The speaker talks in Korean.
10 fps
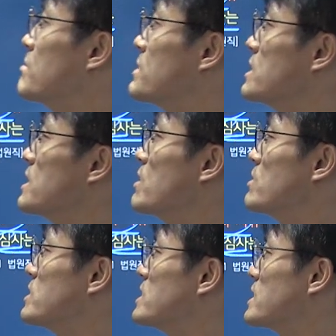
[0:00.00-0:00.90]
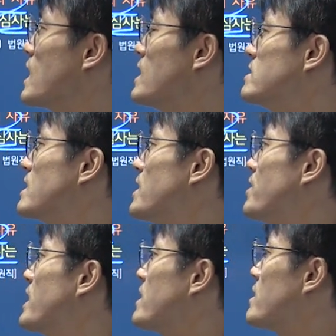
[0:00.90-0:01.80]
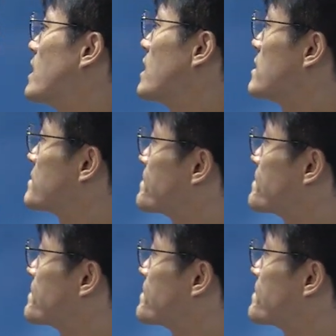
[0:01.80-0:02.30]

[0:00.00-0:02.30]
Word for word: 비례 원칙에 의하여야 한다.